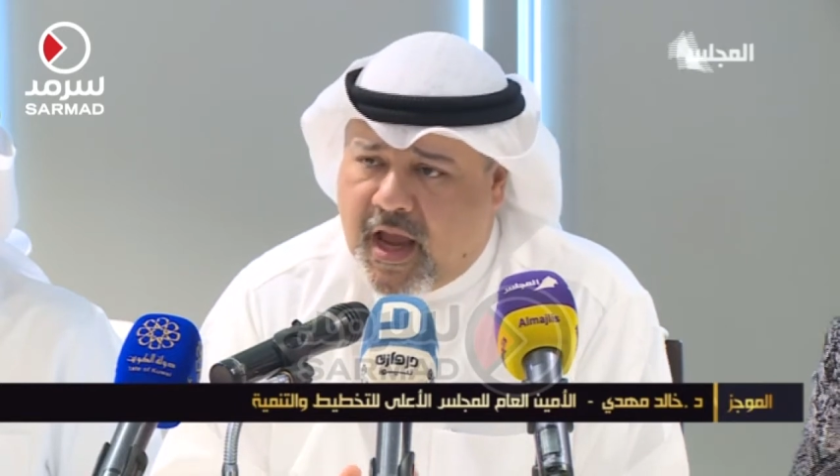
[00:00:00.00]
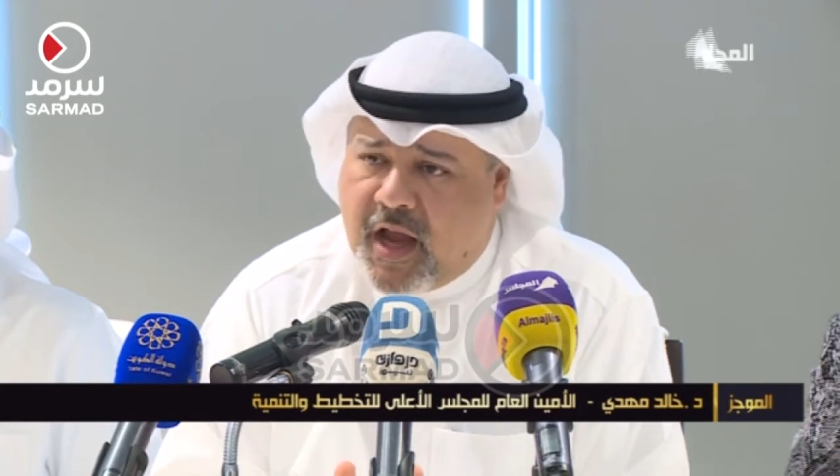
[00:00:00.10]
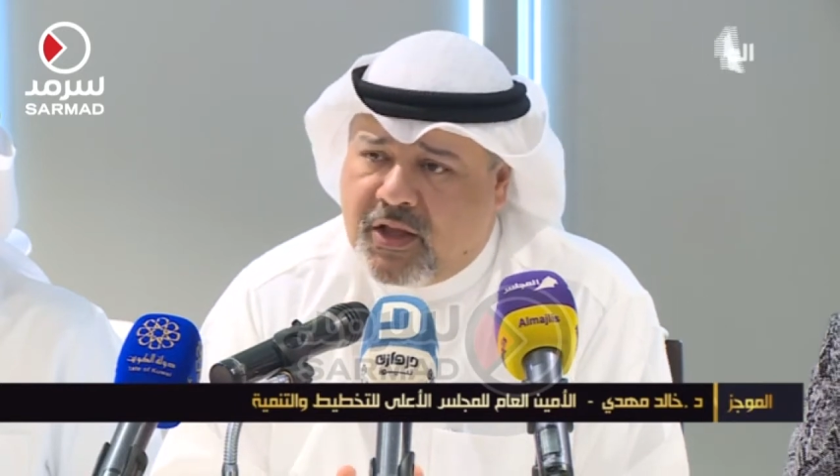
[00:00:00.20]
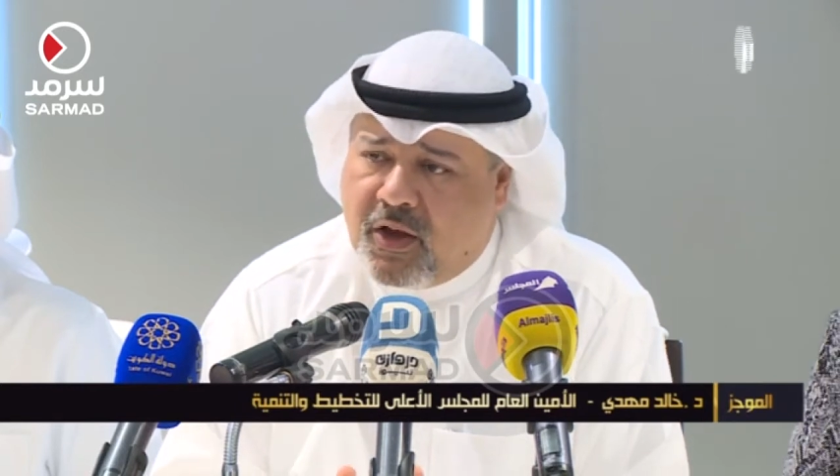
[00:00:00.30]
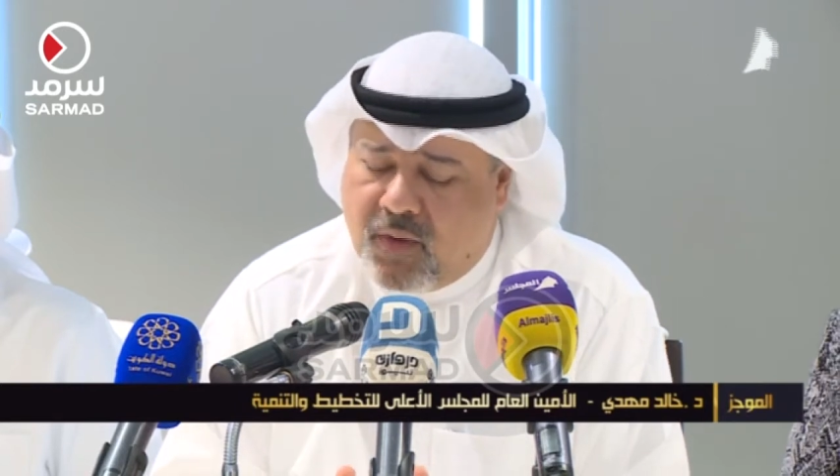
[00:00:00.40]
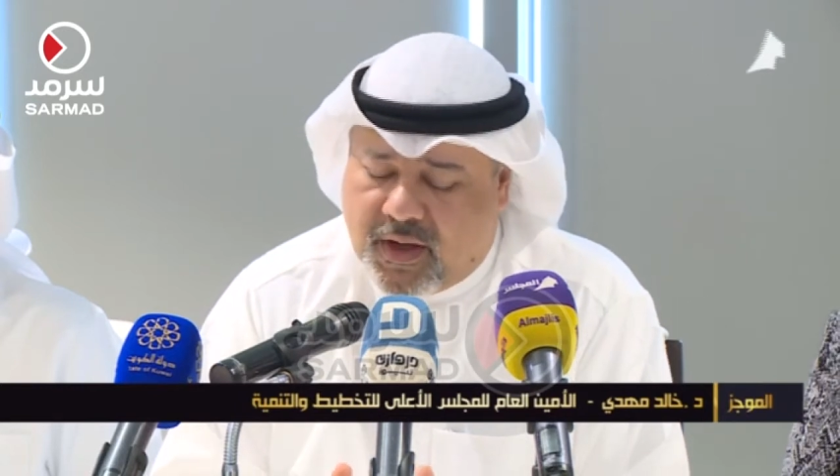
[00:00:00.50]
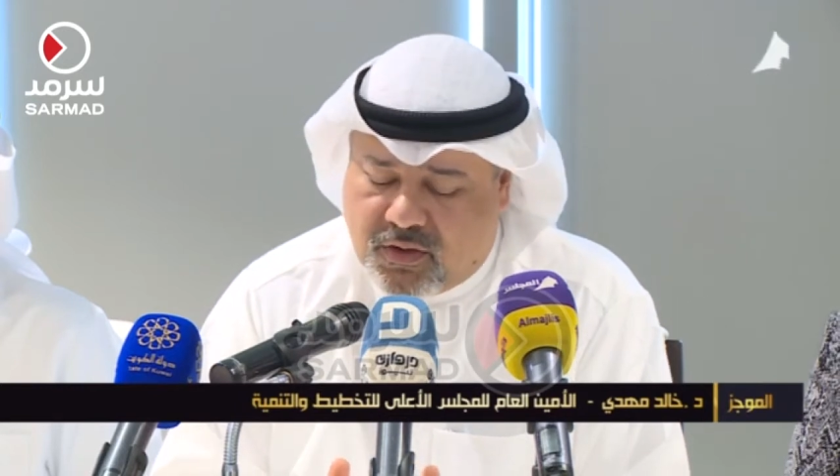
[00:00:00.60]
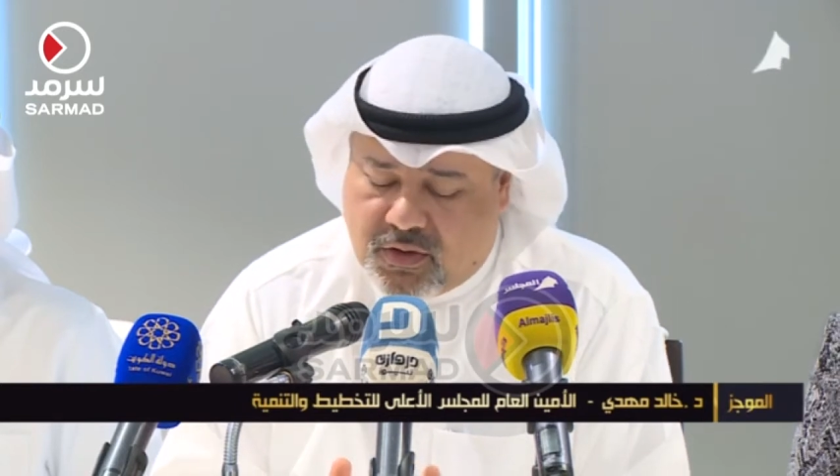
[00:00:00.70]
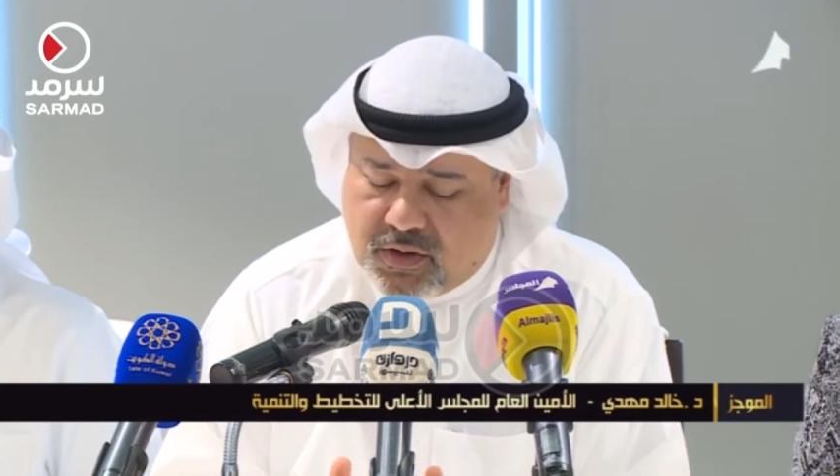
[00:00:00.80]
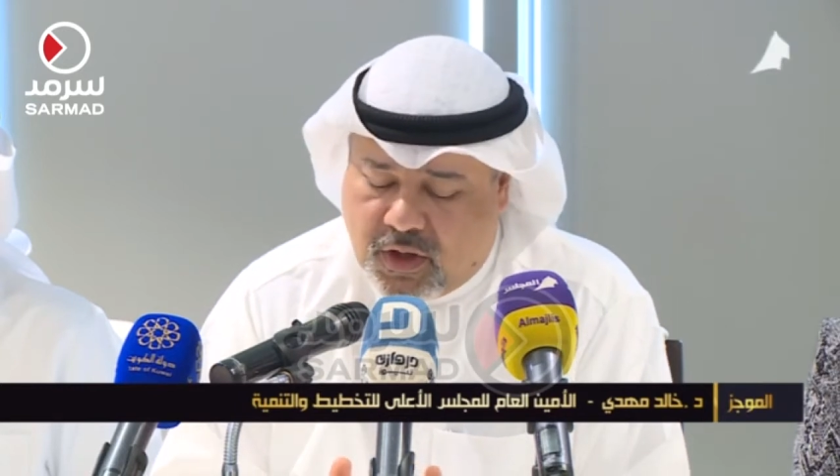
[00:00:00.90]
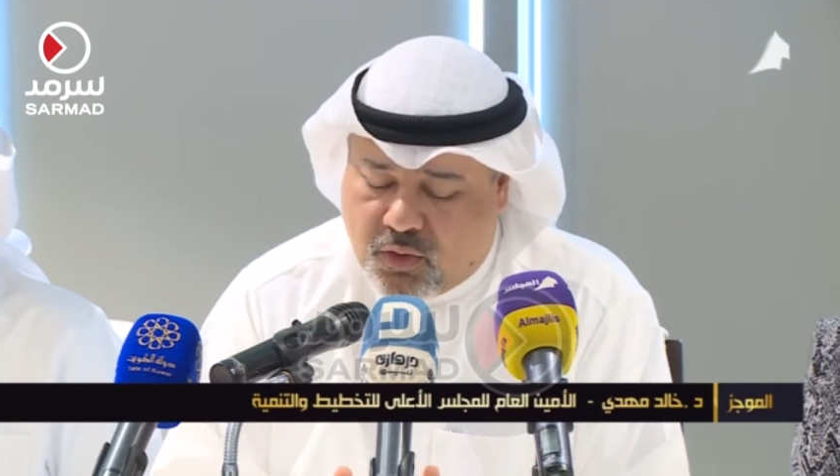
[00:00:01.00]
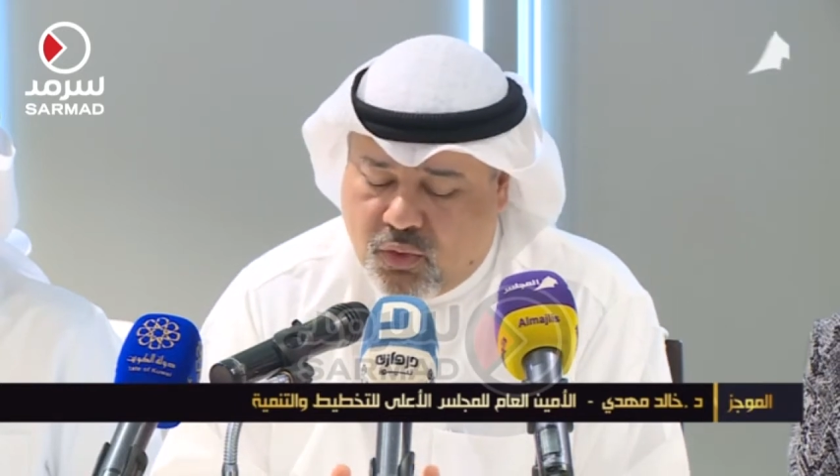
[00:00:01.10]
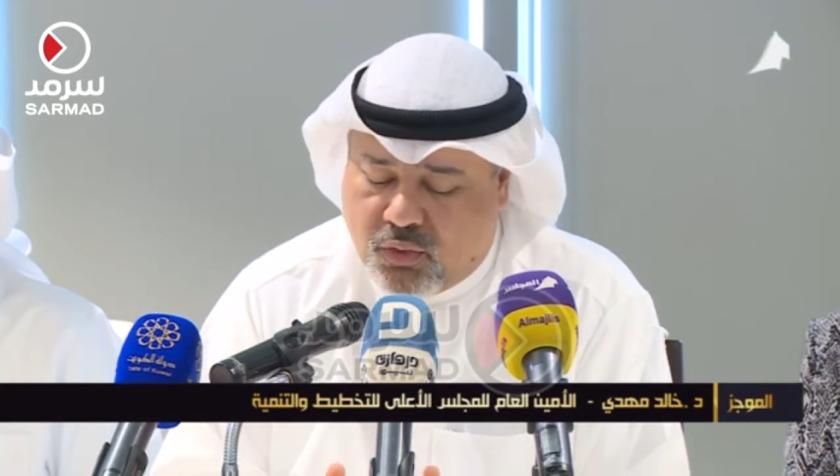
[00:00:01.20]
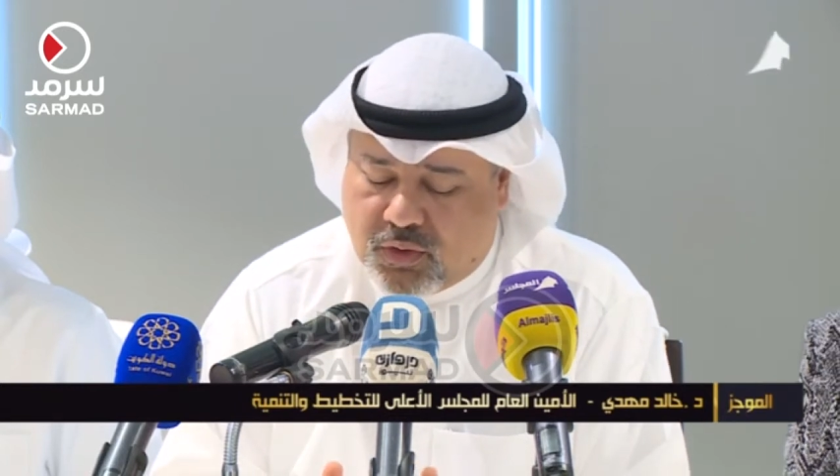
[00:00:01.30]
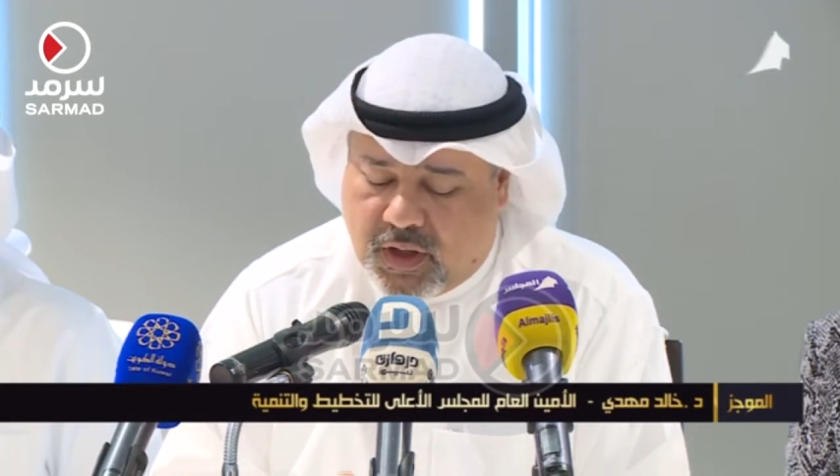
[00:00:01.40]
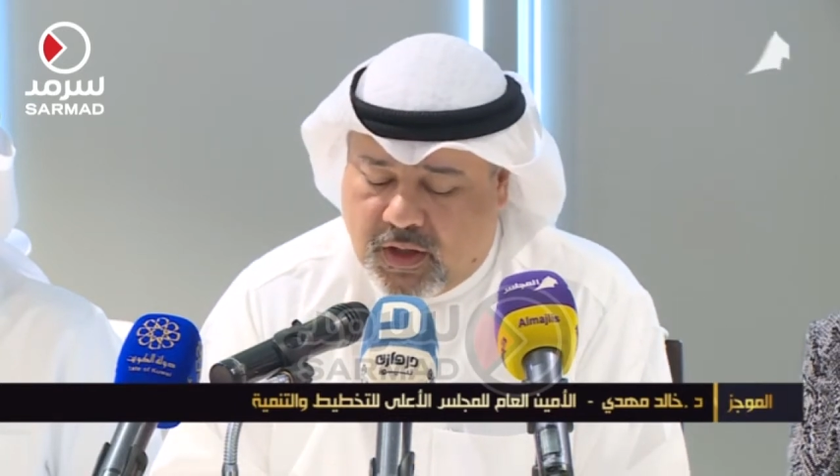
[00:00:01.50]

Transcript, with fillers: أنه يكون